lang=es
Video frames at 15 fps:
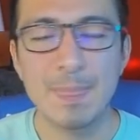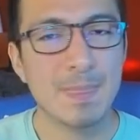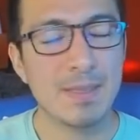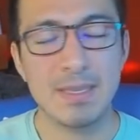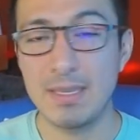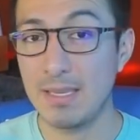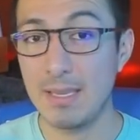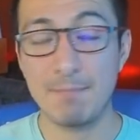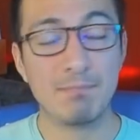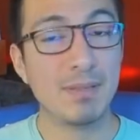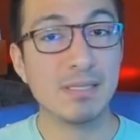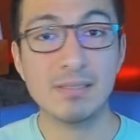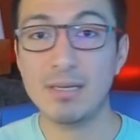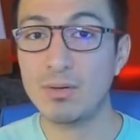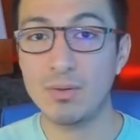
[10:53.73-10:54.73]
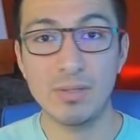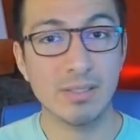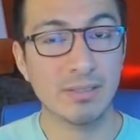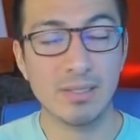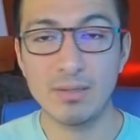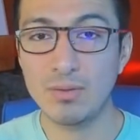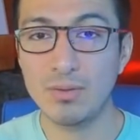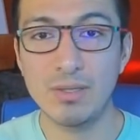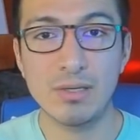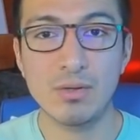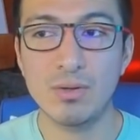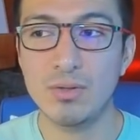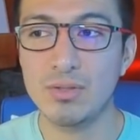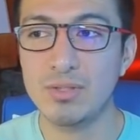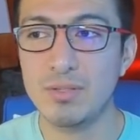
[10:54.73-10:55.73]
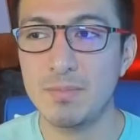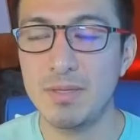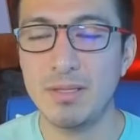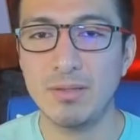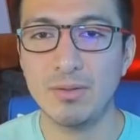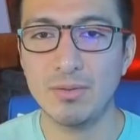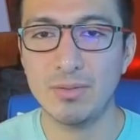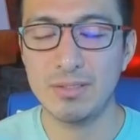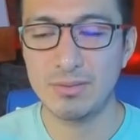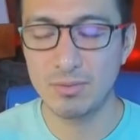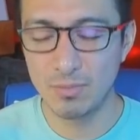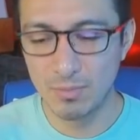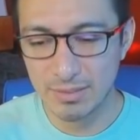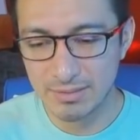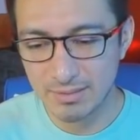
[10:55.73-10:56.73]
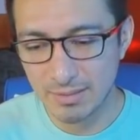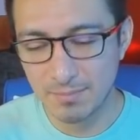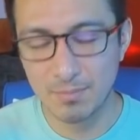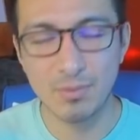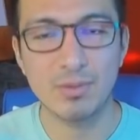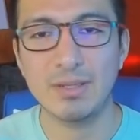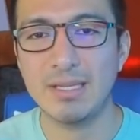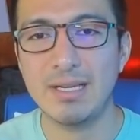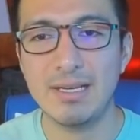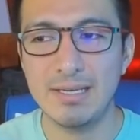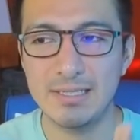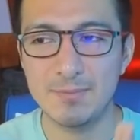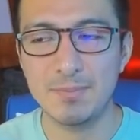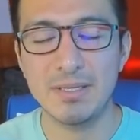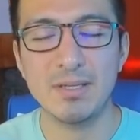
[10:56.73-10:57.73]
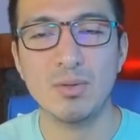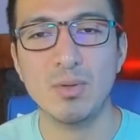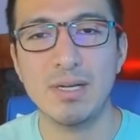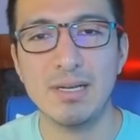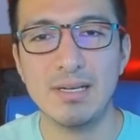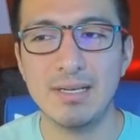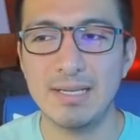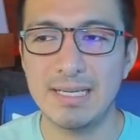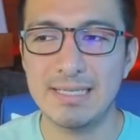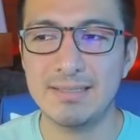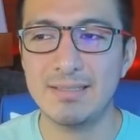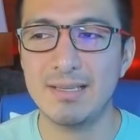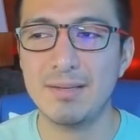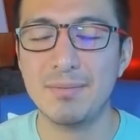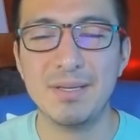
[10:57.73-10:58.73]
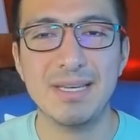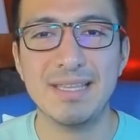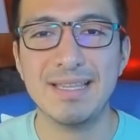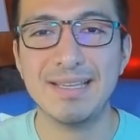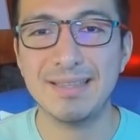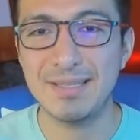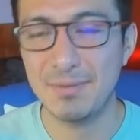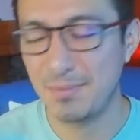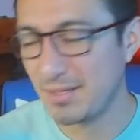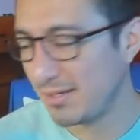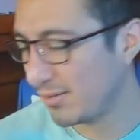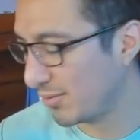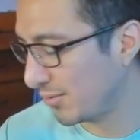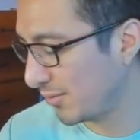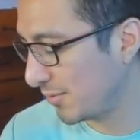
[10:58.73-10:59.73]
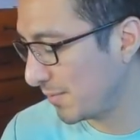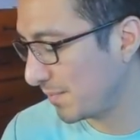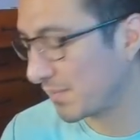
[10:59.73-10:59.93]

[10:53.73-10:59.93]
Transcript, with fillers: y empieza a conectar con el conocimiento. Es como este portal espiritual, esta habilidad de Virgo, ¿no?